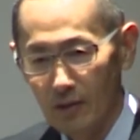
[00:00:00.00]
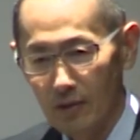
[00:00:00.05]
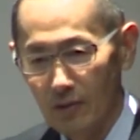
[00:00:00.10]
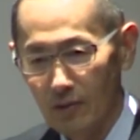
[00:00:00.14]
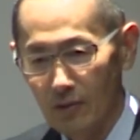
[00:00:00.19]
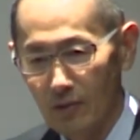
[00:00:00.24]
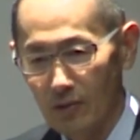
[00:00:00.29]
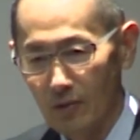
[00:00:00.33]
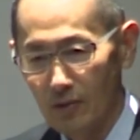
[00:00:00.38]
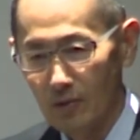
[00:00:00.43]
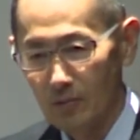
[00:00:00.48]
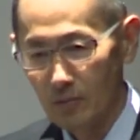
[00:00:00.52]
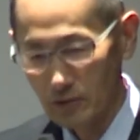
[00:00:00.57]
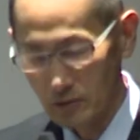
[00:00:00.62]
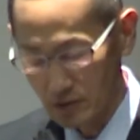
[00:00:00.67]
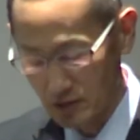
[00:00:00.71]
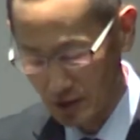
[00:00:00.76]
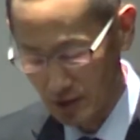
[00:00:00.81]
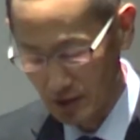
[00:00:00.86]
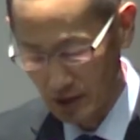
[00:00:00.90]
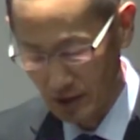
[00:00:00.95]
思っ
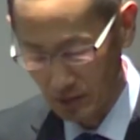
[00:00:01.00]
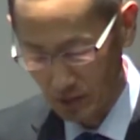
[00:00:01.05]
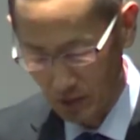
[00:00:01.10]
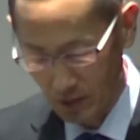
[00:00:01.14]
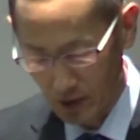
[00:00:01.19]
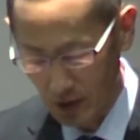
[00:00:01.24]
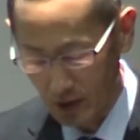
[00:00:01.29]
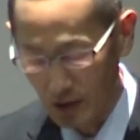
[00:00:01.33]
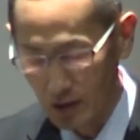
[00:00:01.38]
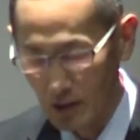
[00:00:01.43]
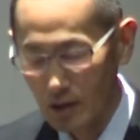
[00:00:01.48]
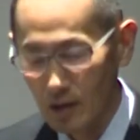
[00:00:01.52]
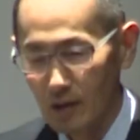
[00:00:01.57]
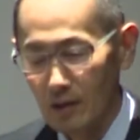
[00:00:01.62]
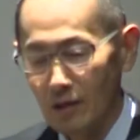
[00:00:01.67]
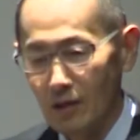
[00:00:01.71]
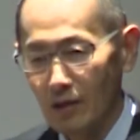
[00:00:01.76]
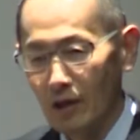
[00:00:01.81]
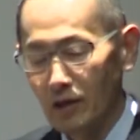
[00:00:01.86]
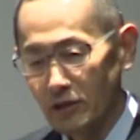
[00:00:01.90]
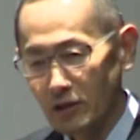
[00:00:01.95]
ていたのが
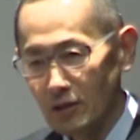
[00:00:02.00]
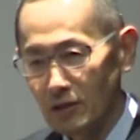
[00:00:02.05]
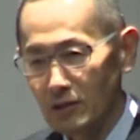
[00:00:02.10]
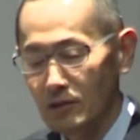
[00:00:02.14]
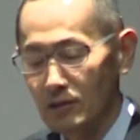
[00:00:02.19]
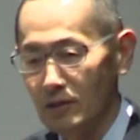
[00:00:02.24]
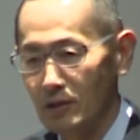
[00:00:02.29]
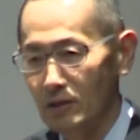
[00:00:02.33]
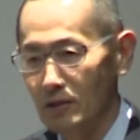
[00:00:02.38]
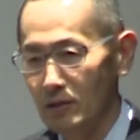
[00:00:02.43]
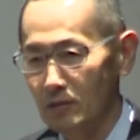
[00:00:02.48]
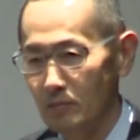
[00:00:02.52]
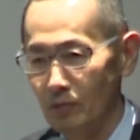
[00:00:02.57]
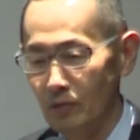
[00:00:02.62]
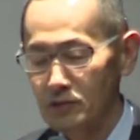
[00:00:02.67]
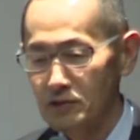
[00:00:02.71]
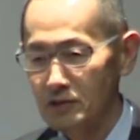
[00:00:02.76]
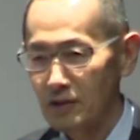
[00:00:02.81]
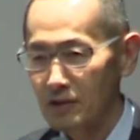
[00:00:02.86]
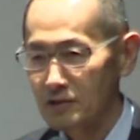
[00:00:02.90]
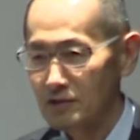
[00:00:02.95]
あれも
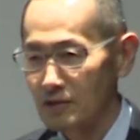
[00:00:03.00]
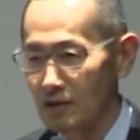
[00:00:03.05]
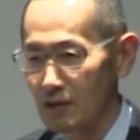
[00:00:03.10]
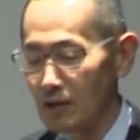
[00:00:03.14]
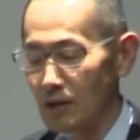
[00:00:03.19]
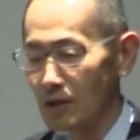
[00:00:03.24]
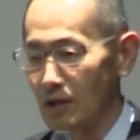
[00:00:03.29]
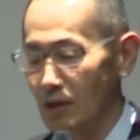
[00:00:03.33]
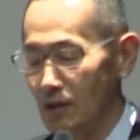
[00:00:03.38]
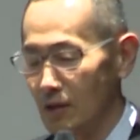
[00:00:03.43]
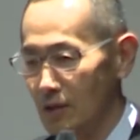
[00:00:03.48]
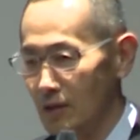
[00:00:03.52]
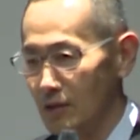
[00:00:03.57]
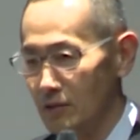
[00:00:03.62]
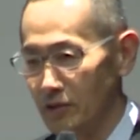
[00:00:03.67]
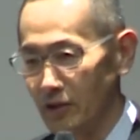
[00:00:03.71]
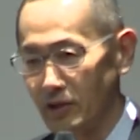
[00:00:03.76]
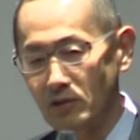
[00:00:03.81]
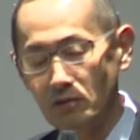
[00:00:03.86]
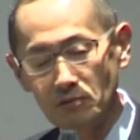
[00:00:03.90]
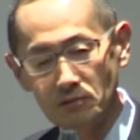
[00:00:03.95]
しかしたら
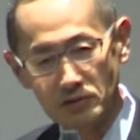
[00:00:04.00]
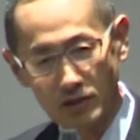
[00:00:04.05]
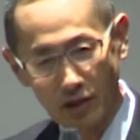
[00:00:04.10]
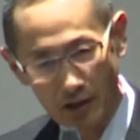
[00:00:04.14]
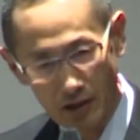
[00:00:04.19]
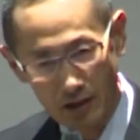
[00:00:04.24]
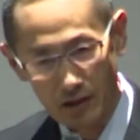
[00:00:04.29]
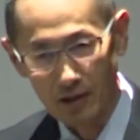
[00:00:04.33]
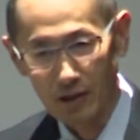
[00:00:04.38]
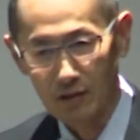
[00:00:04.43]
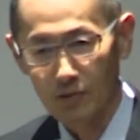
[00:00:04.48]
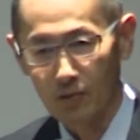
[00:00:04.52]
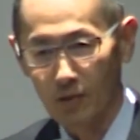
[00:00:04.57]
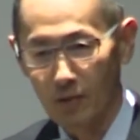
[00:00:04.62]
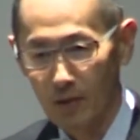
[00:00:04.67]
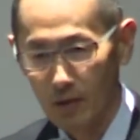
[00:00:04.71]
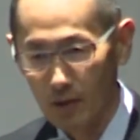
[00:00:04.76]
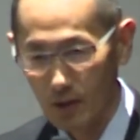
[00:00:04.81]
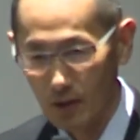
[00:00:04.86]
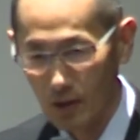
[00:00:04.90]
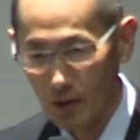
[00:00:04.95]
できるんじゃないかと
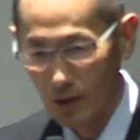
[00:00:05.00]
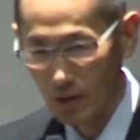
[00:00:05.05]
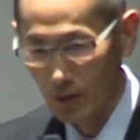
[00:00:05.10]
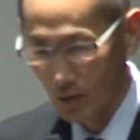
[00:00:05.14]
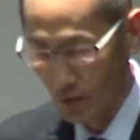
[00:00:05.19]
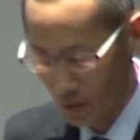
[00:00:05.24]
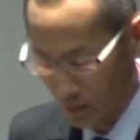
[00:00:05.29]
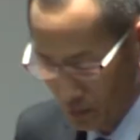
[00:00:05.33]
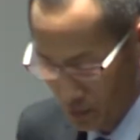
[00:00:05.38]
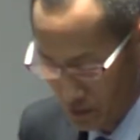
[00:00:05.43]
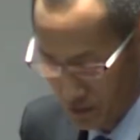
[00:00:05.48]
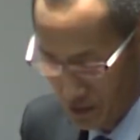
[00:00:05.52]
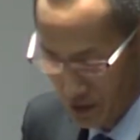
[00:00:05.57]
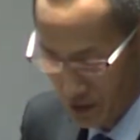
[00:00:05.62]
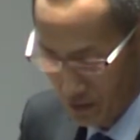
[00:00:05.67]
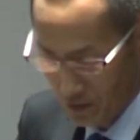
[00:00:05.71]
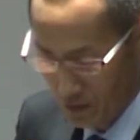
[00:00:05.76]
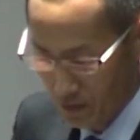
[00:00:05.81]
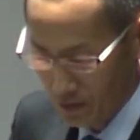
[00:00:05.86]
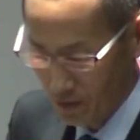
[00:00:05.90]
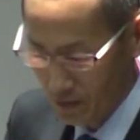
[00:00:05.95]
思った
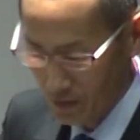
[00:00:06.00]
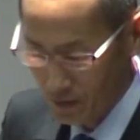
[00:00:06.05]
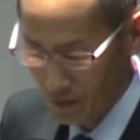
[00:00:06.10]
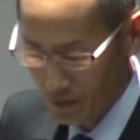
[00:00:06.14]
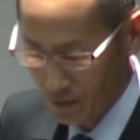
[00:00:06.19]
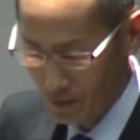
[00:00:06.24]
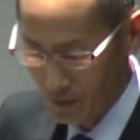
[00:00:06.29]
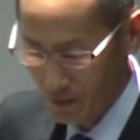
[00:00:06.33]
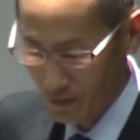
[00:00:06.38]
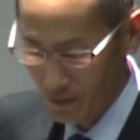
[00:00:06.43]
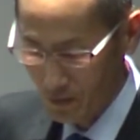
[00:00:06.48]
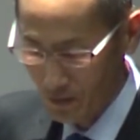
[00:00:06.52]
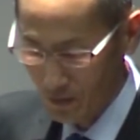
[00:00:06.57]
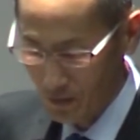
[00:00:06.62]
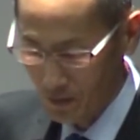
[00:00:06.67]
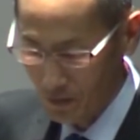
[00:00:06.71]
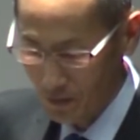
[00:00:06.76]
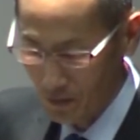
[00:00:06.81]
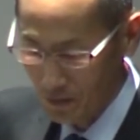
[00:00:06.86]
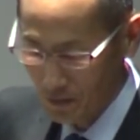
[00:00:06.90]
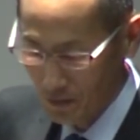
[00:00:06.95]
の
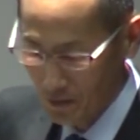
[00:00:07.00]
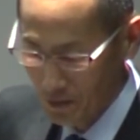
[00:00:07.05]
を